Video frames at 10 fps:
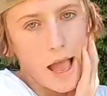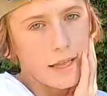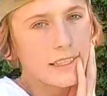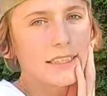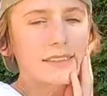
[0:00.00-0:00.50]

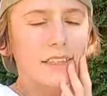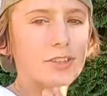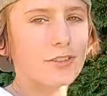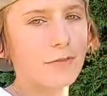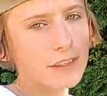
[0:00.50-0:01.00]
Ale jest
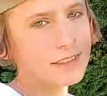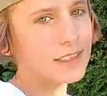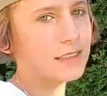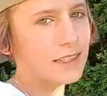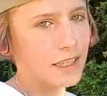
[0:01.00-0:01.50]
też
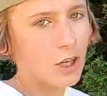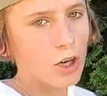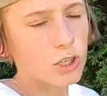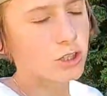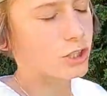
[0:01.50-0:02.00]
kwestia tego,
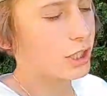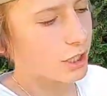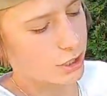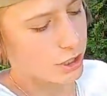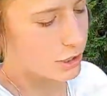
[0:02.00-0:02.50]
że
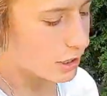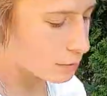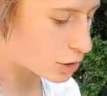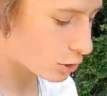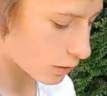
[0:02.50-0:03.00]
jeśli na
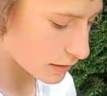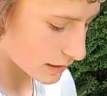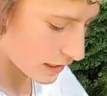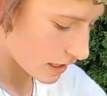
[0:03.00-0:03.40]
przykład